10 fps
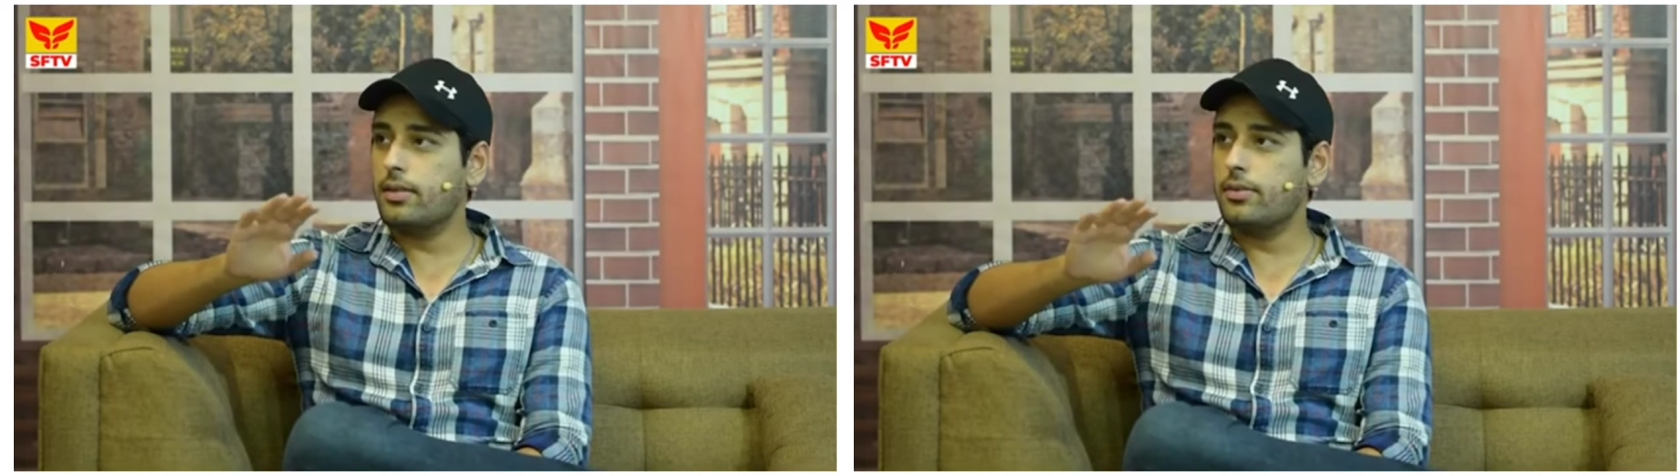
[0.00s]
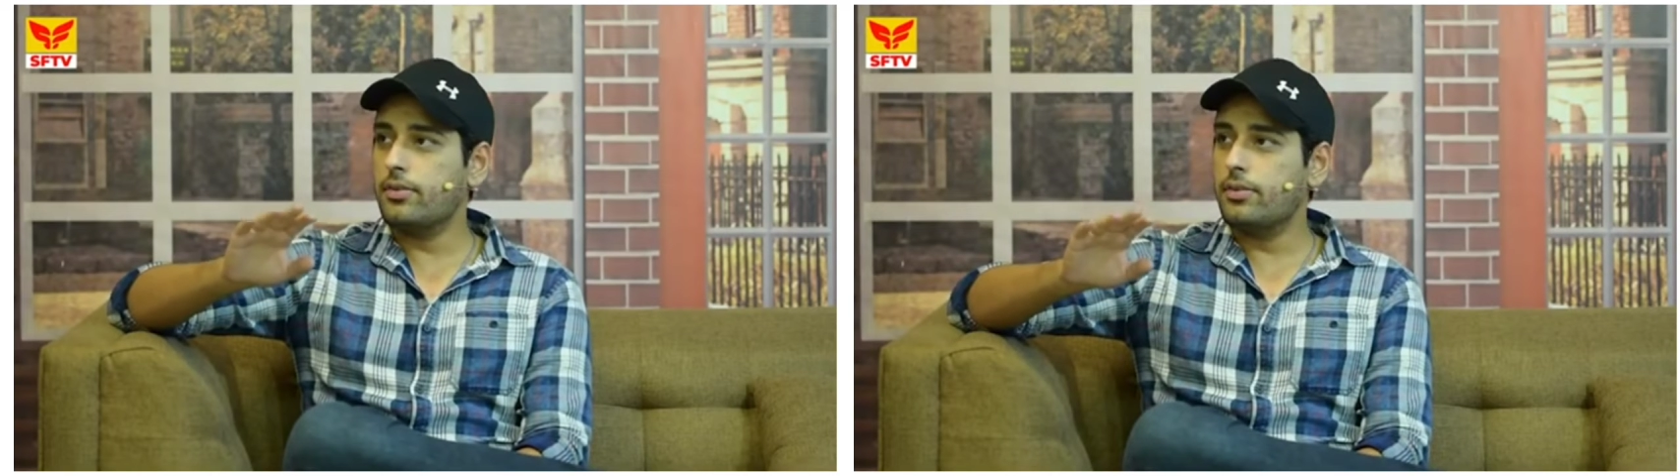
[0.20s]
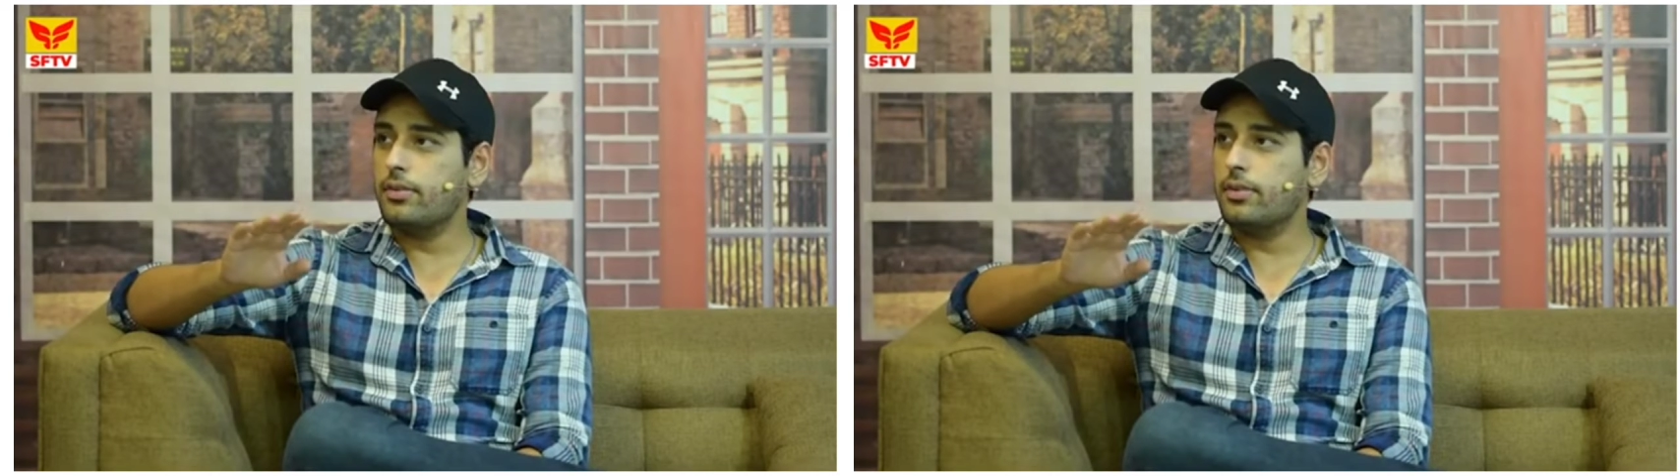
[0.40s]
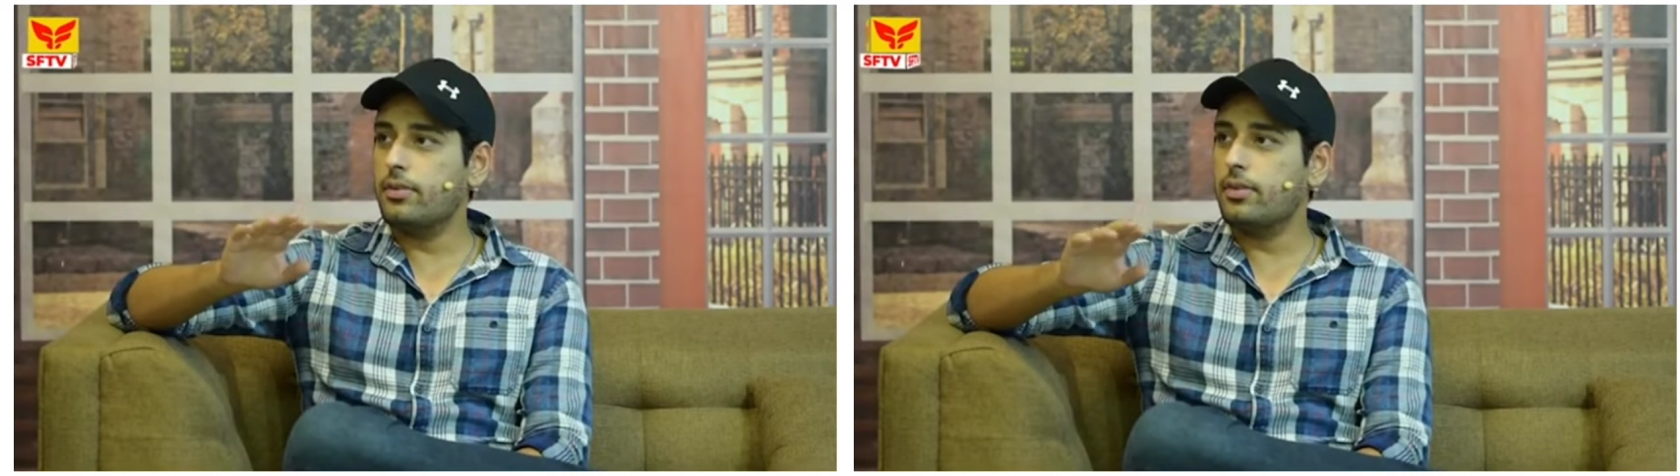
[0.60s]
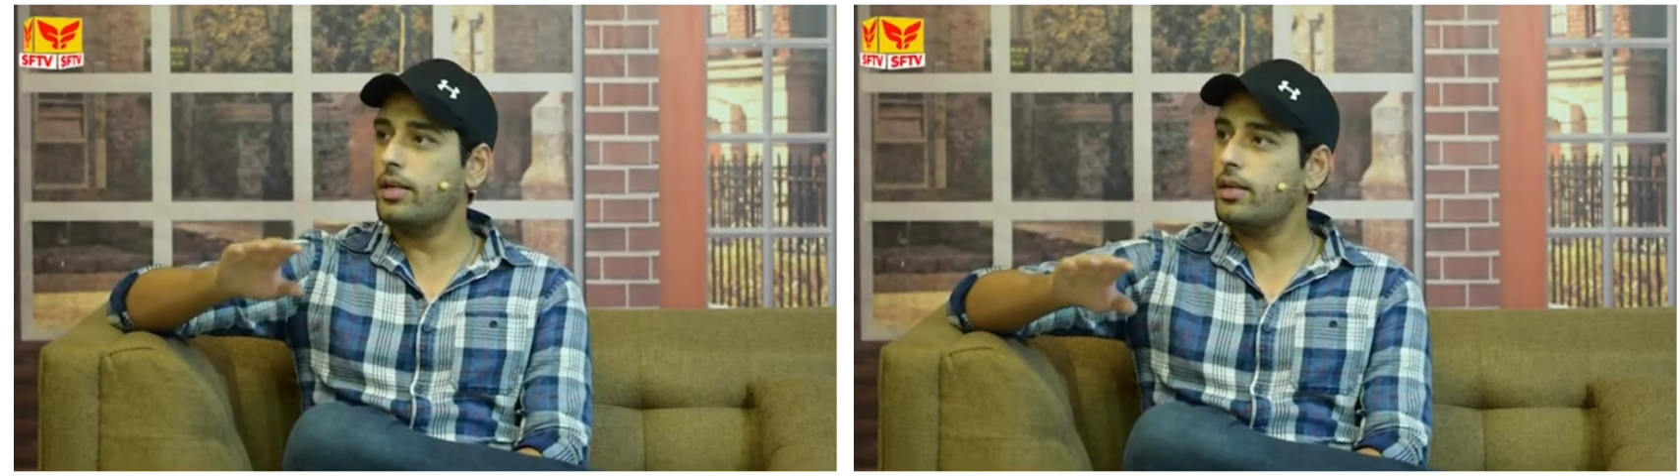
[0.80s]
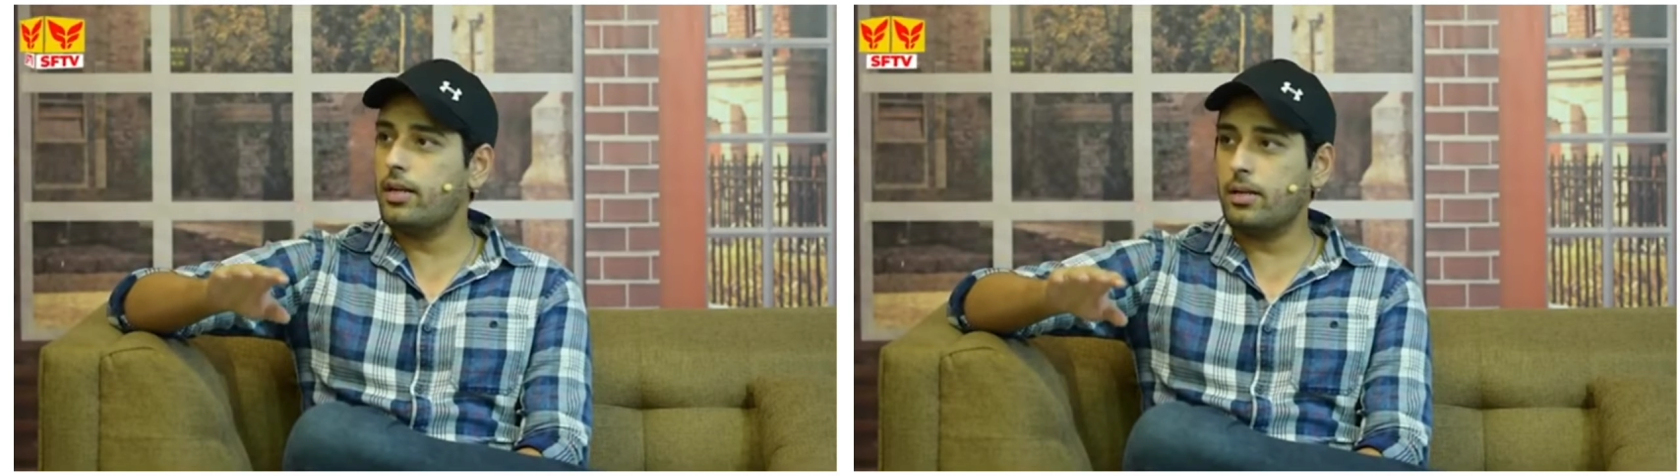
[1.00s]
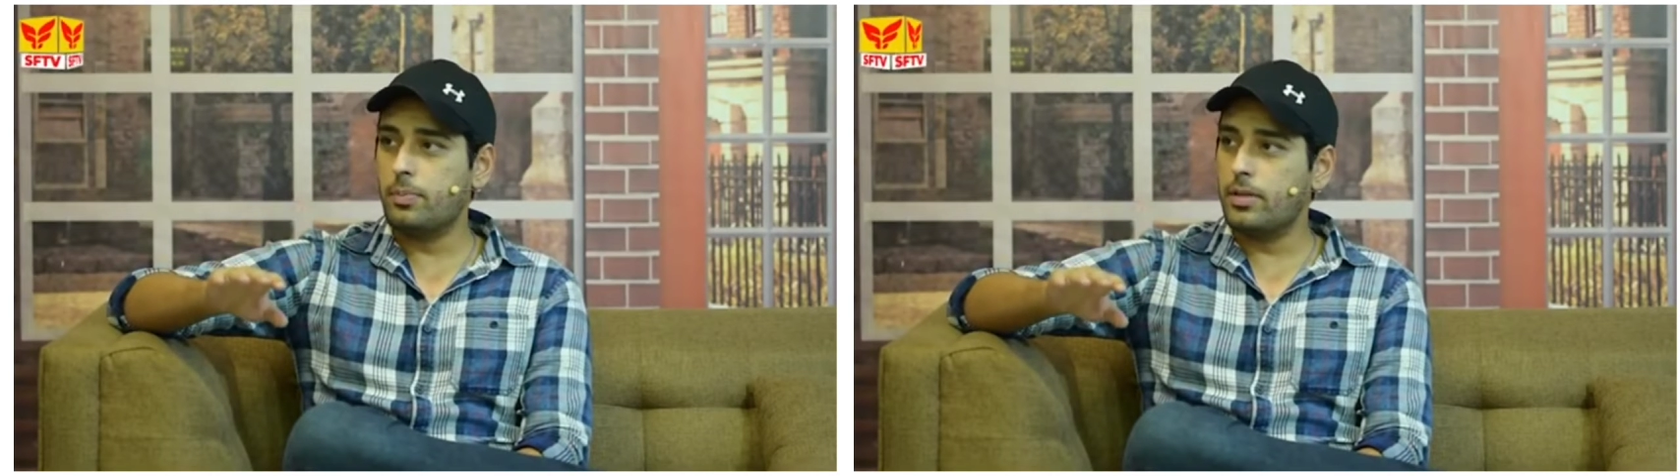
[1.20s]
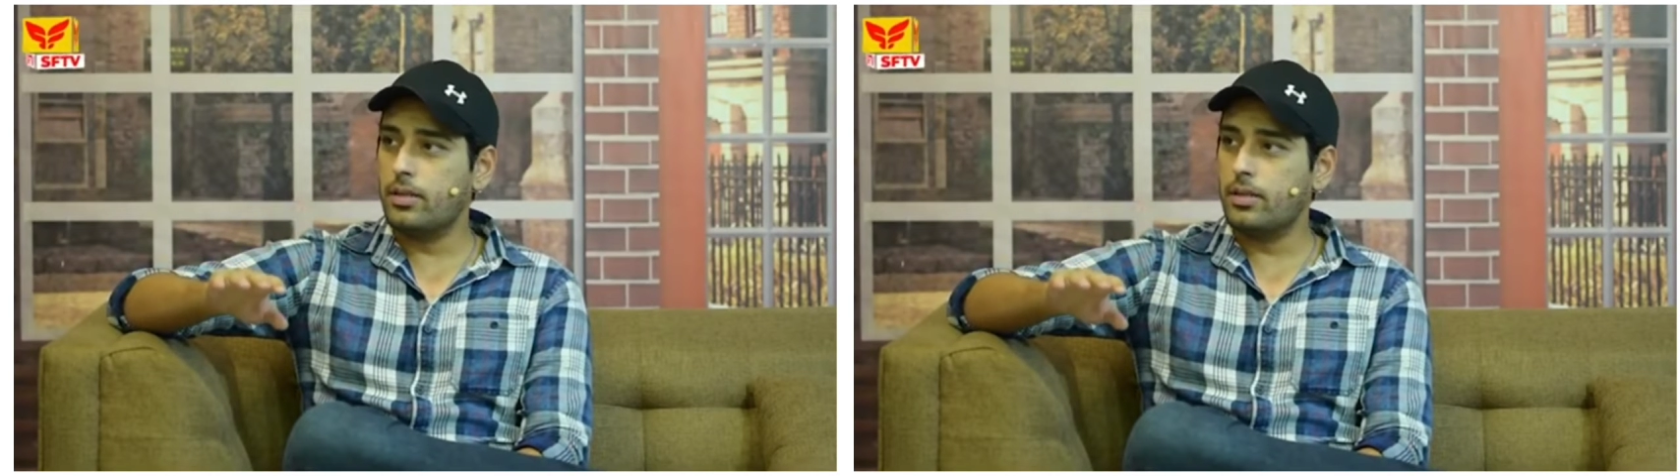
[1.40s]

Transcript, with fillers: है इंटरनेट हम्म।